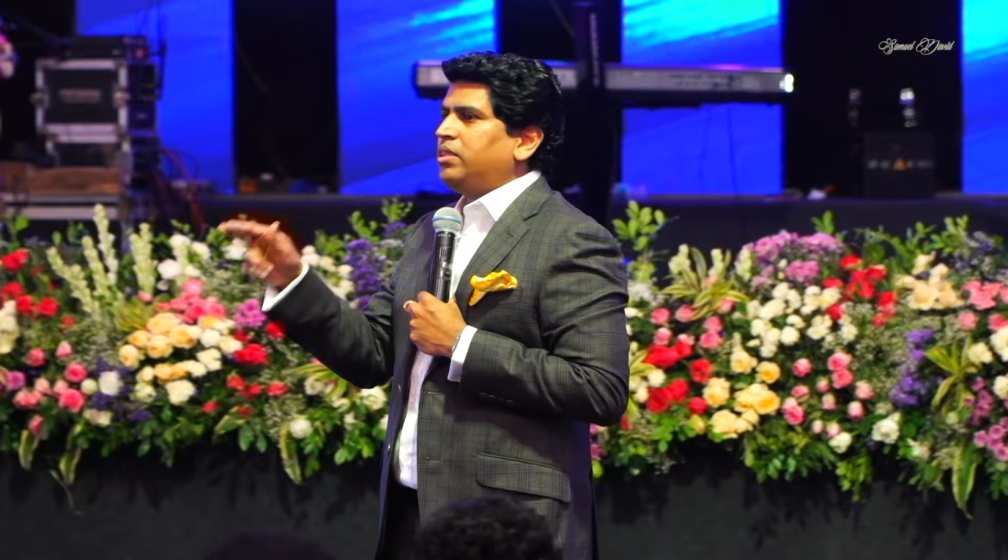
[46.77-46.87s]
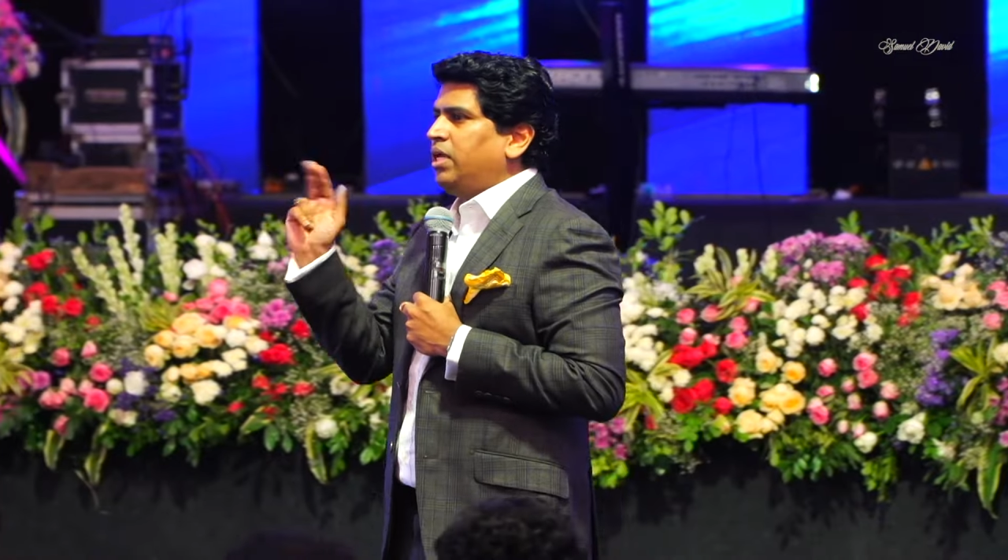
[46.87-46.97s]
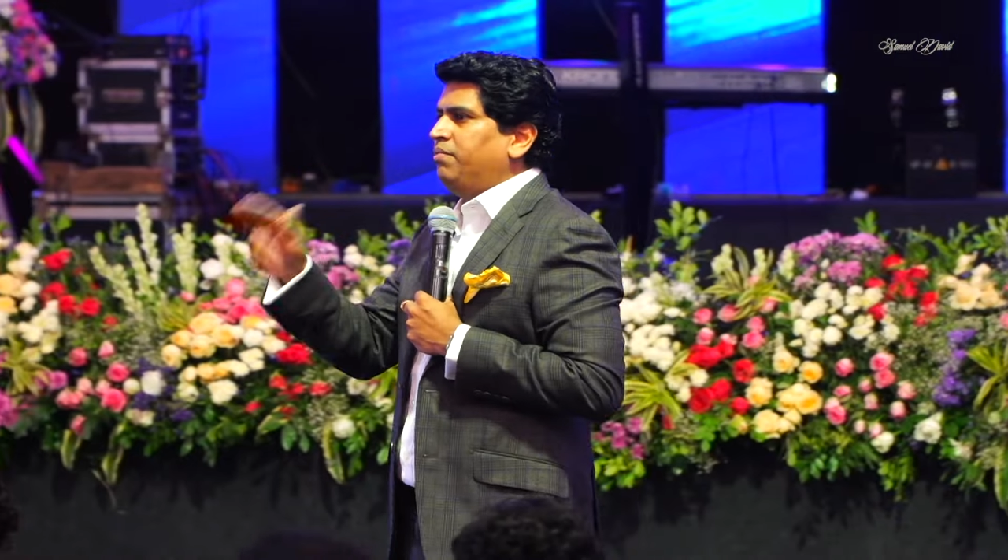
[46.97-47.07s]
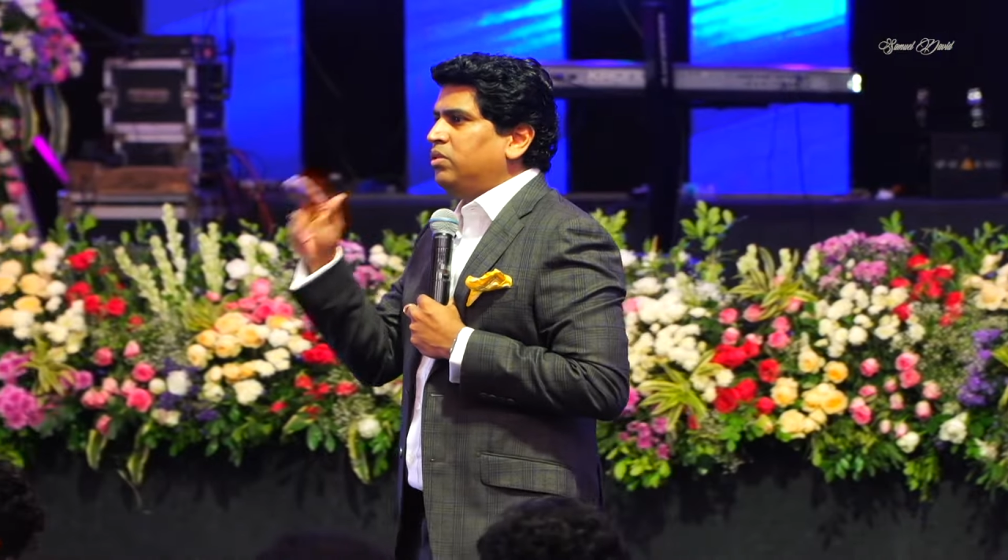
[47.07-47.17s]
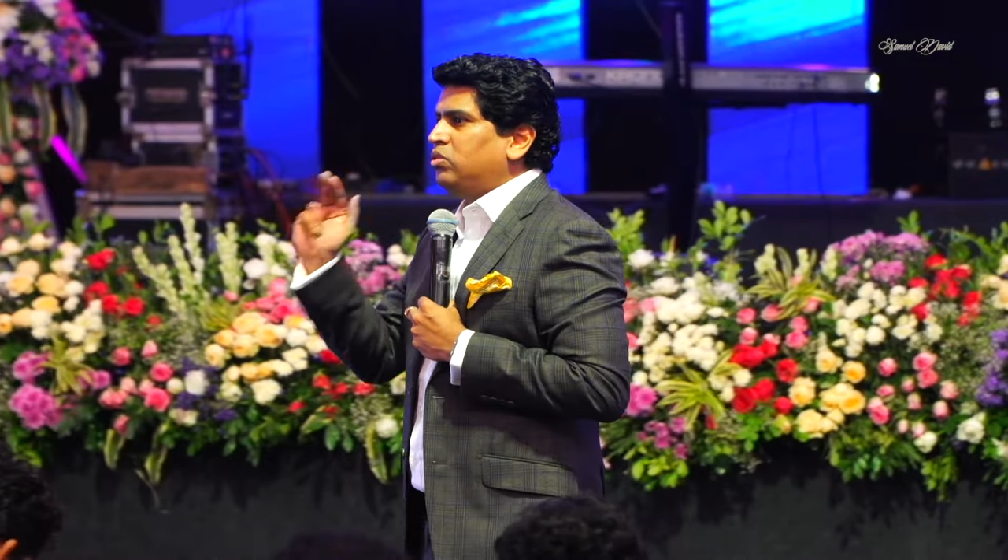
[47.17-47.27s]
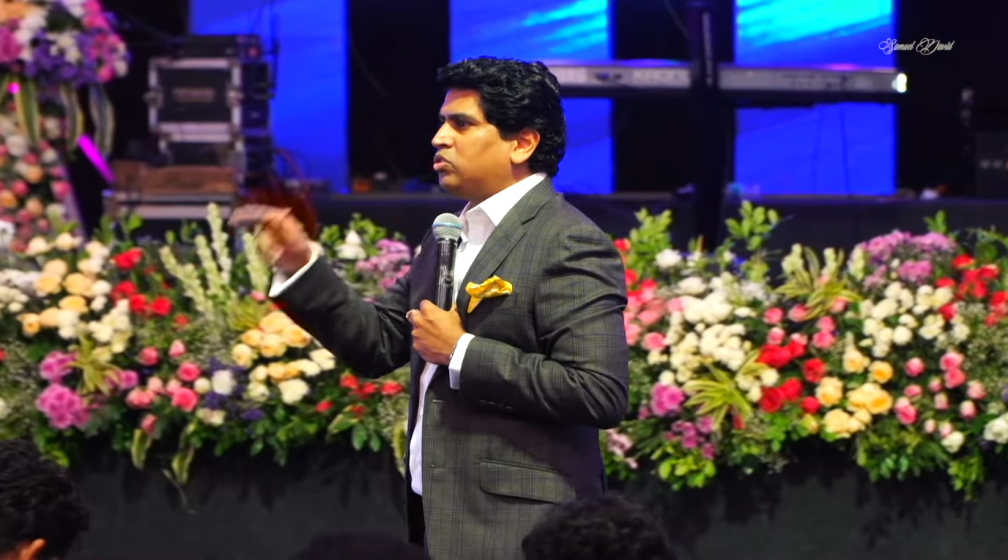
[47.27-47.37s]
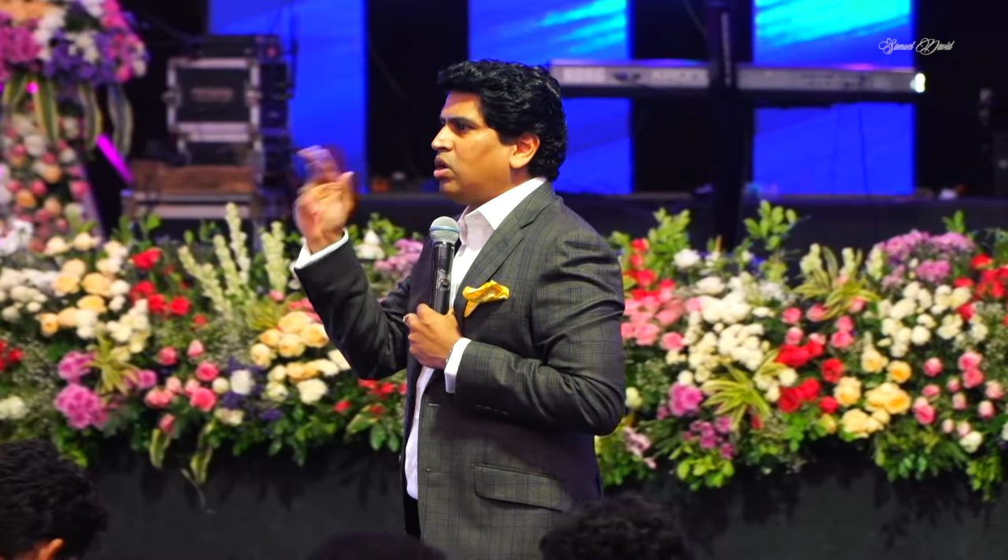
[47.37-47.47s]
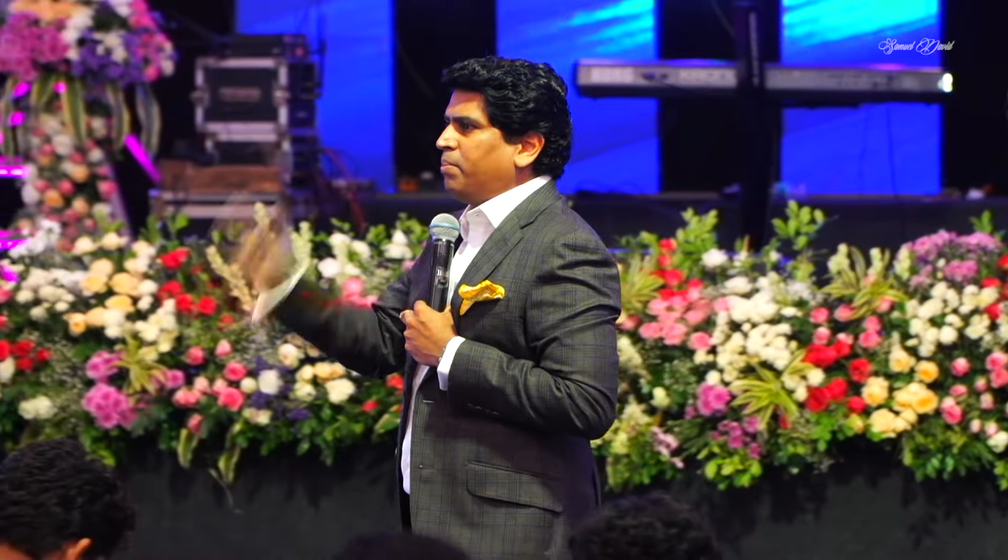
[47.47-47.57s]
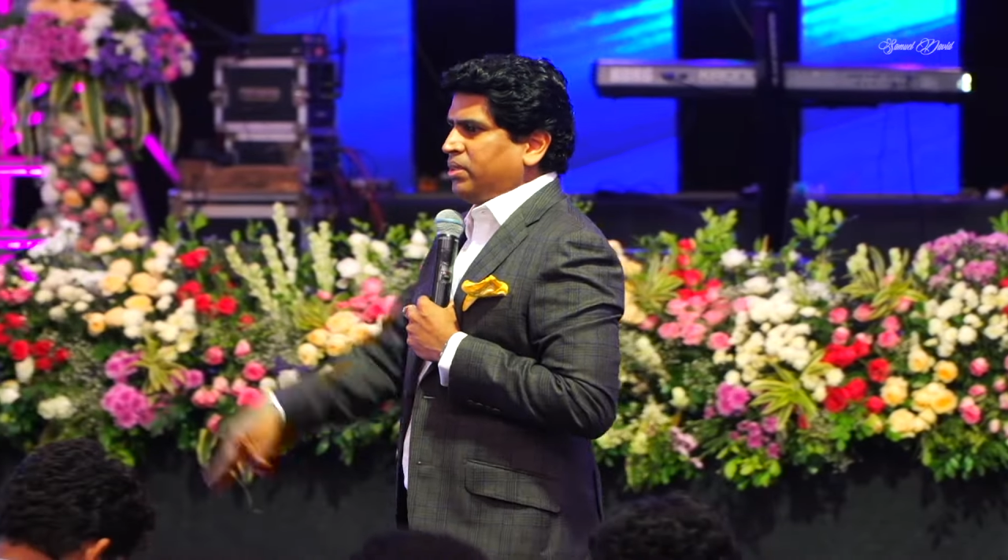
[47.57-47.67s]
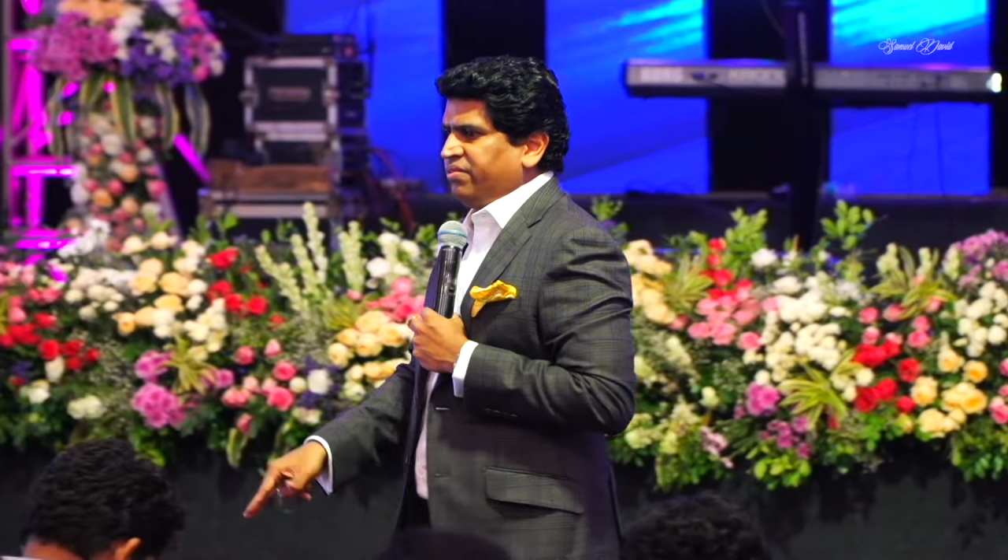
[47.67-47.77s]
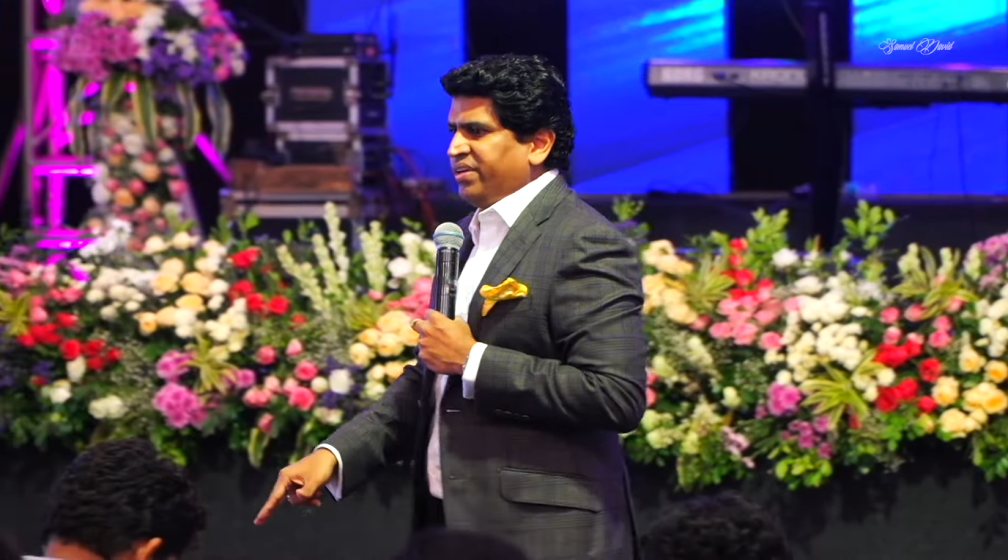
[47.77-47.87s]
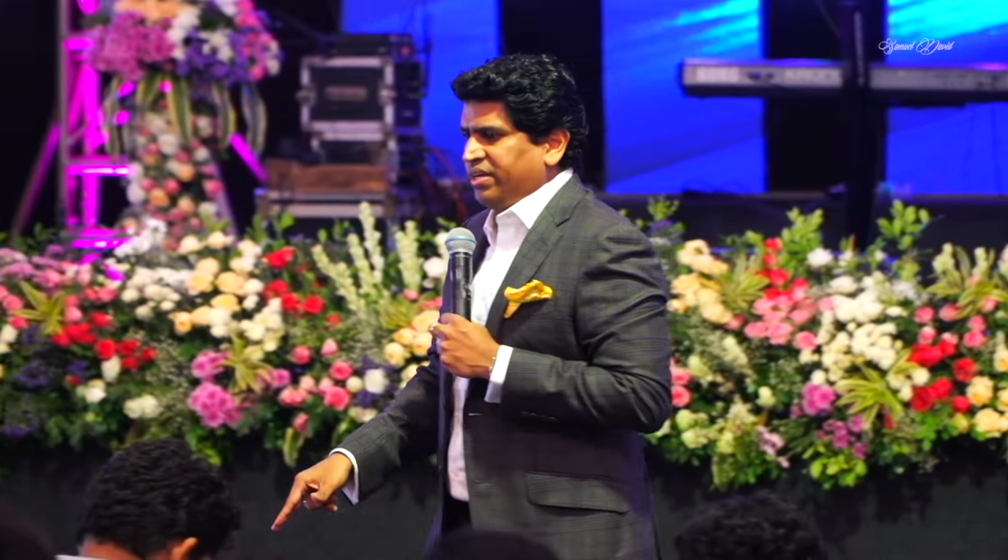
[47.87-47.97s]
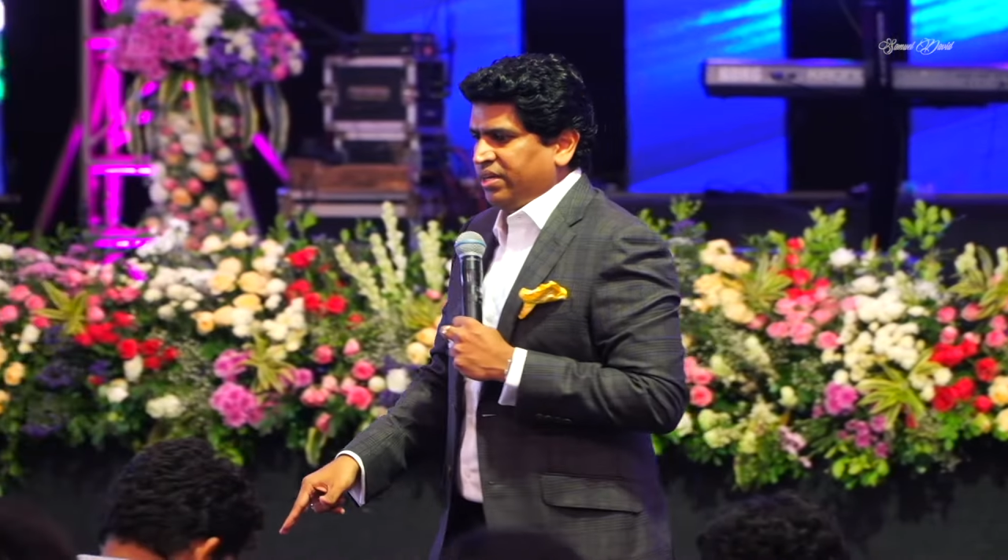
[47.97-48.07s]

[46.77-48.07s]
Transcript: దేవుని దృష్టిలో అబద్ధమే